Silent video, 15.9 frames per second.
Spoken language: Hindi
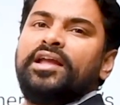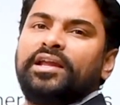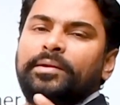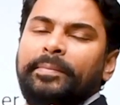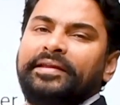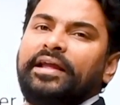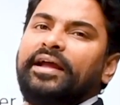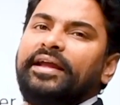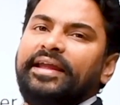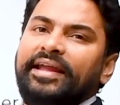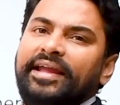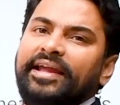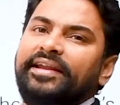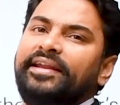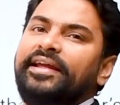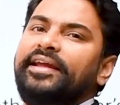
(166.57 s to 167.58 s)
कि भैया
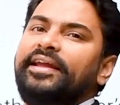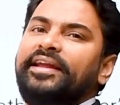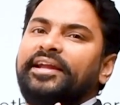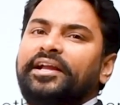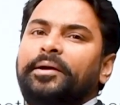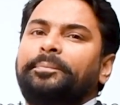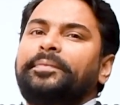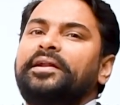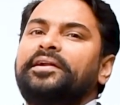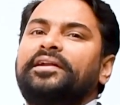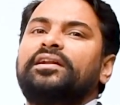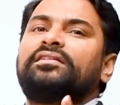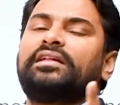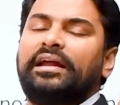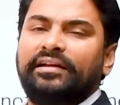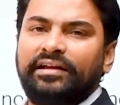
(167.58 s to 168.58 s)
ए ने इनकम टैक्स रिटर्न
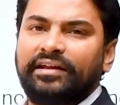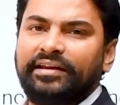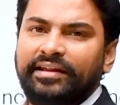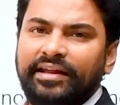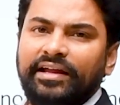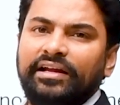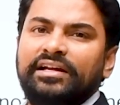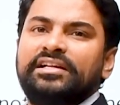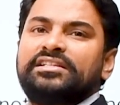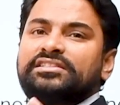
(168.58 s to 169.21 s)
साइन करी है